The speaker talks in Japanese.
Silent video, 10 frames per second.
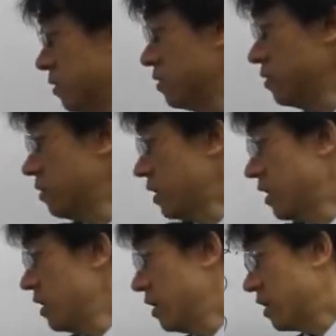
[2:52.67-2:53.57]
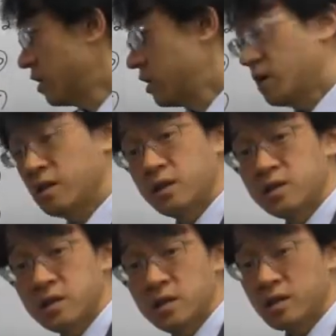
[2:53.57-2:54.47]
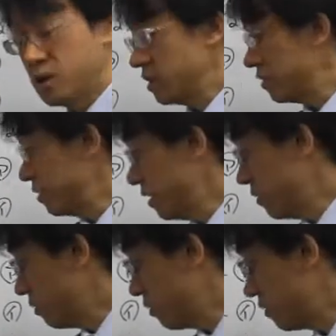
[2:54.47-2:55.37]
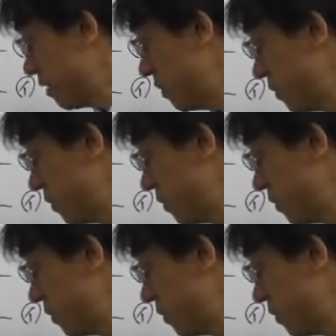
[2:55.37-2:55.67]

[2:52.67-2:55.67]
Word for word: そうすると a が消えて c が消えるで残るのは